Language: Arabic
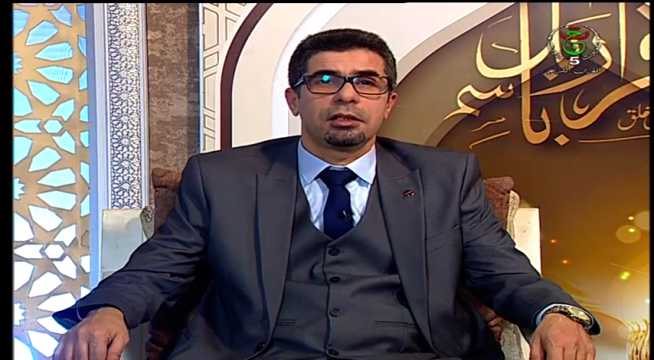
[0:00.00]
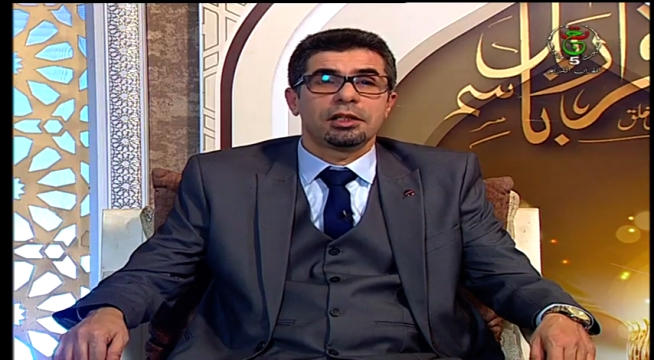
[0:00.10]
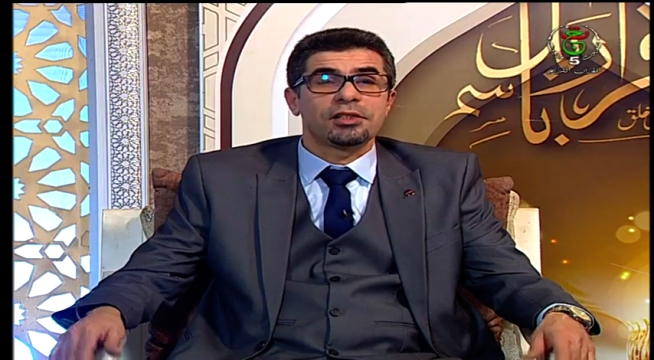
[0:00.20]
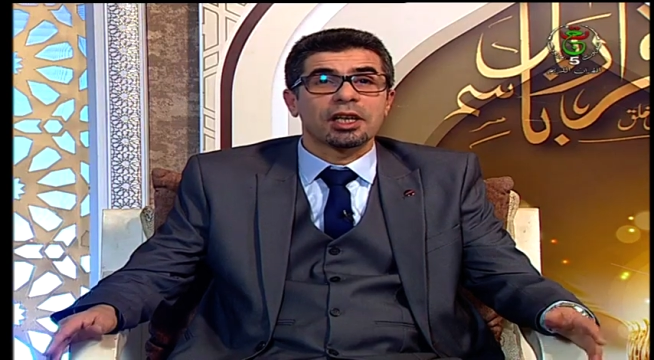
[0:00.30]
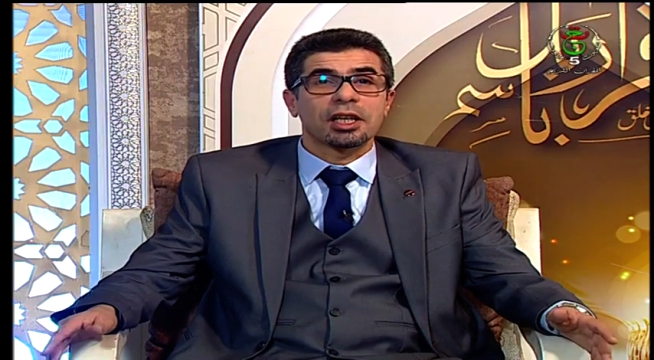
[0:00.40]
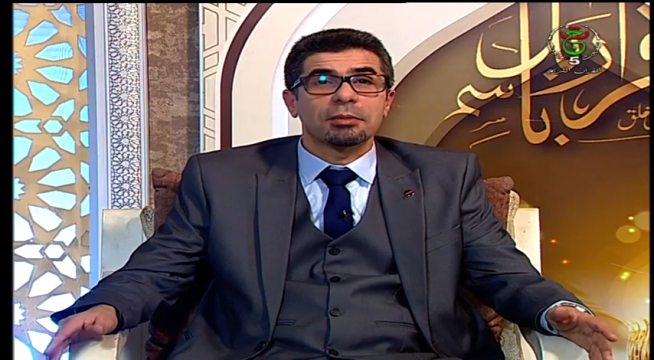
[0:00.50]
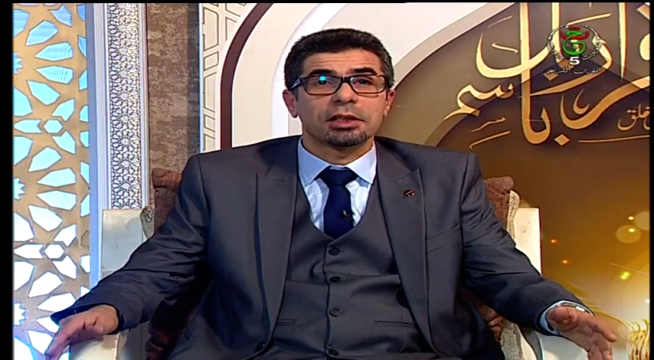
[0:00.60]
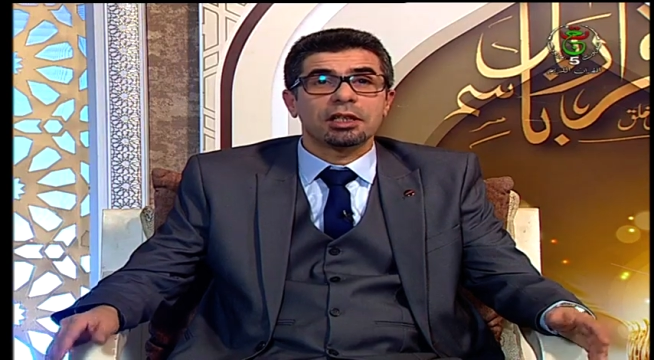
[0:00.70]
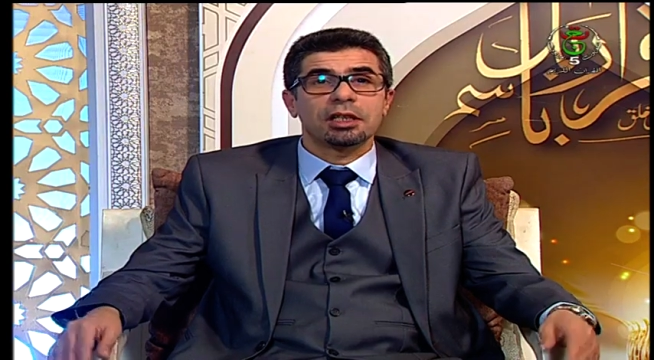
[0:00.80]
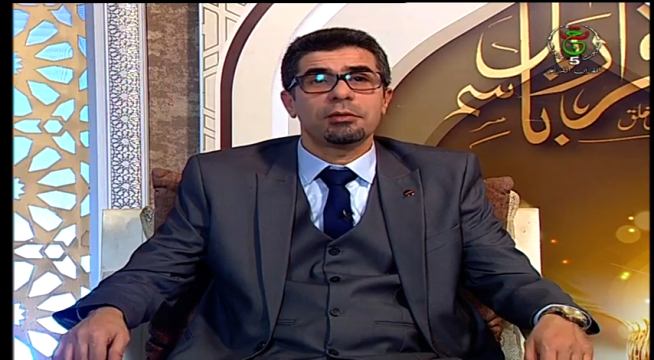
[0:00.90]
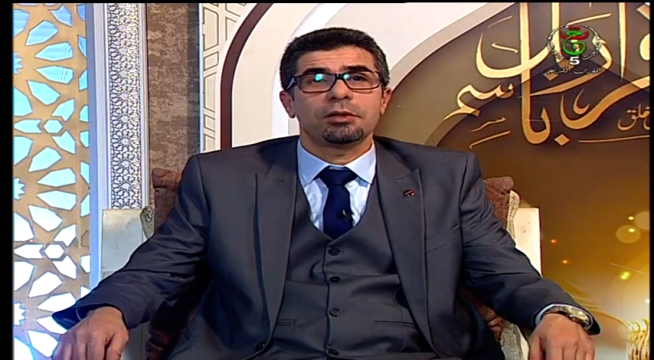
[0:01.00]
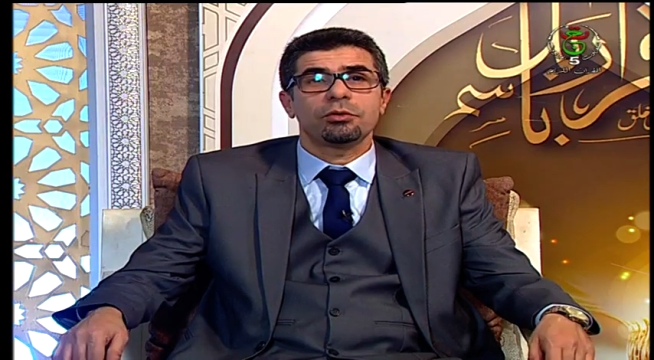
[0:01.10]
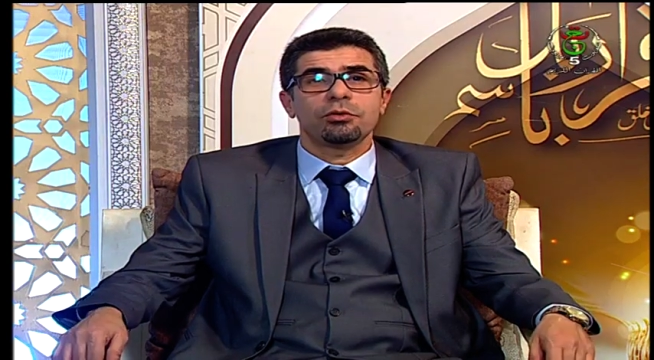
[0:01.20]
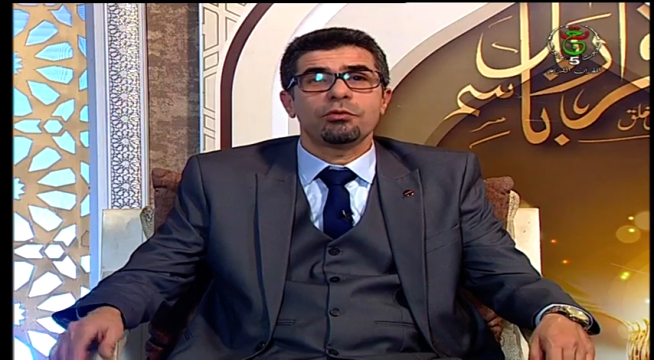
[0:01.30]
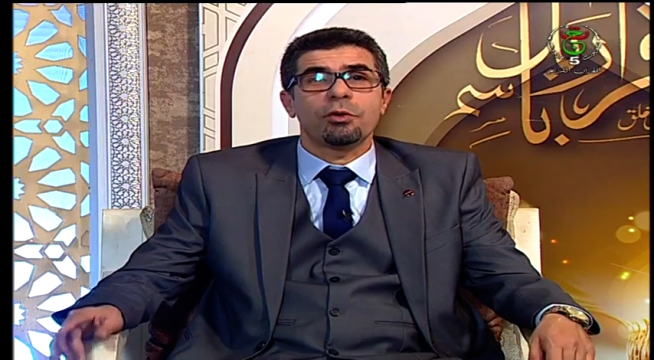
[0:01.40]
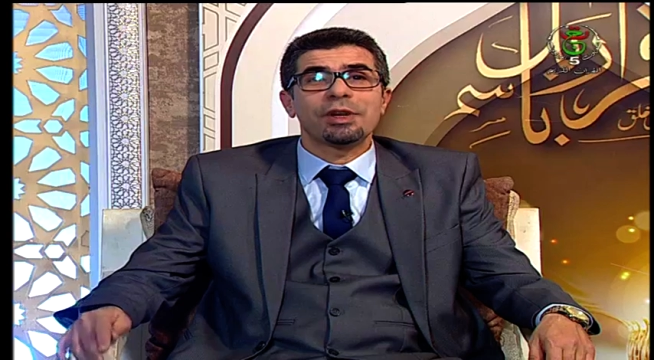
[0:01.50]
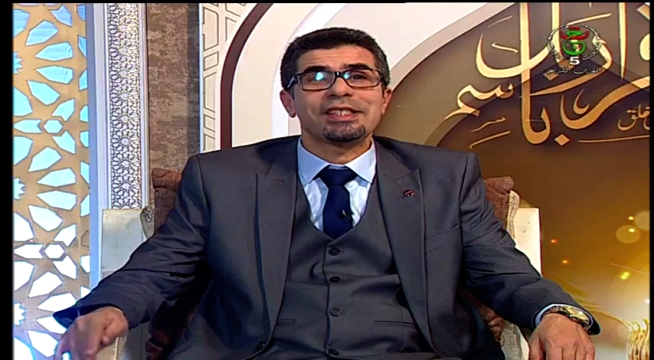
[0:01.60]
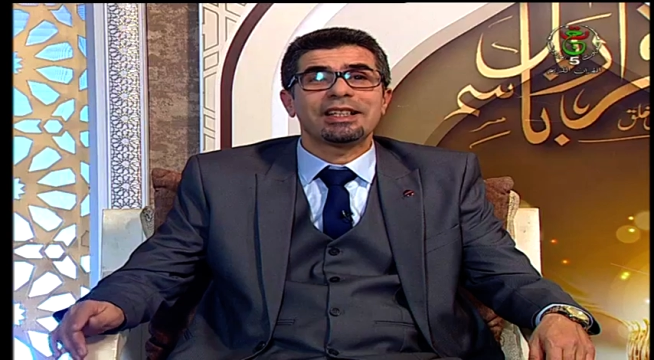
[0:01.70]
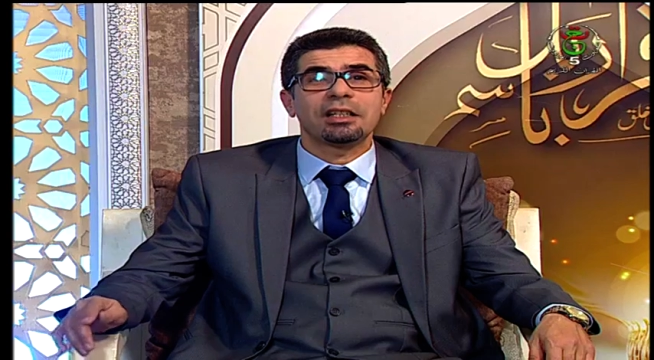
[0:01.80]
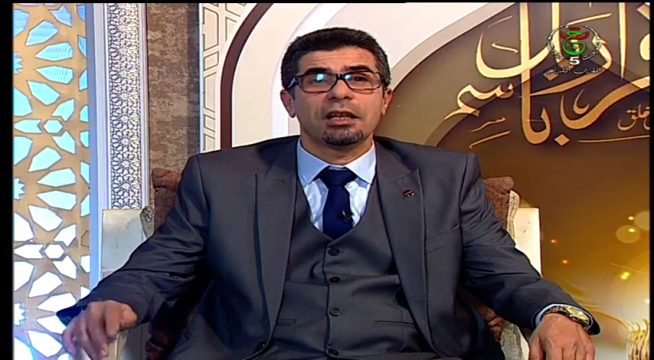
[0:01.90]
استغرب الطلبة
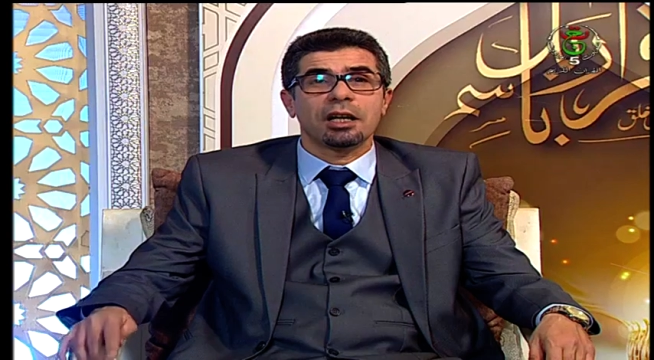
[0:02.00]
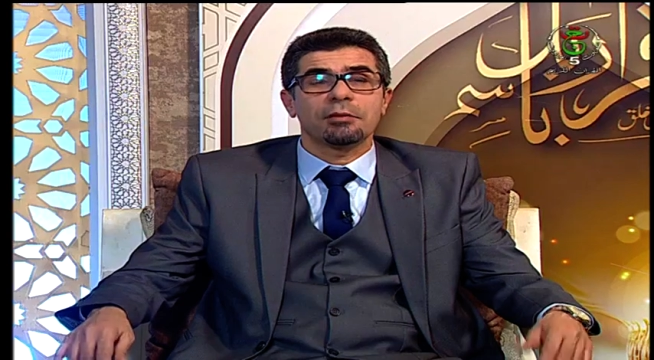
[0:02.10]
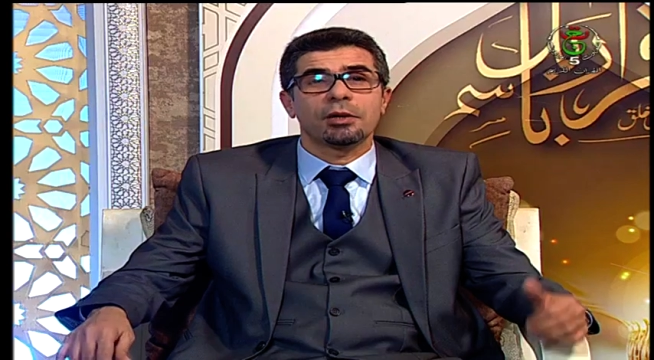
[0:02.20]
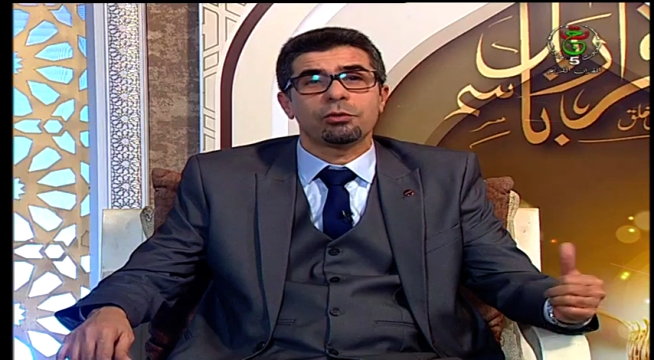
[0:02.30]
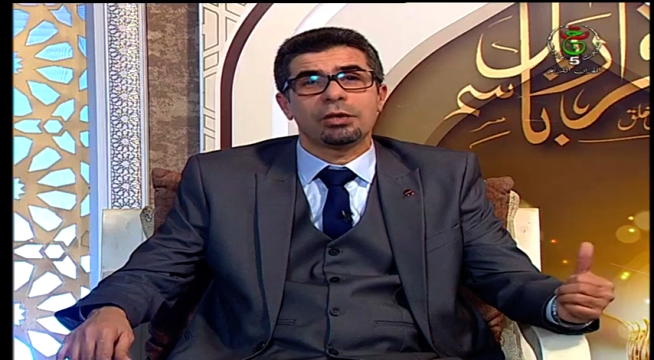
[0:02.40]
ووصل الخبر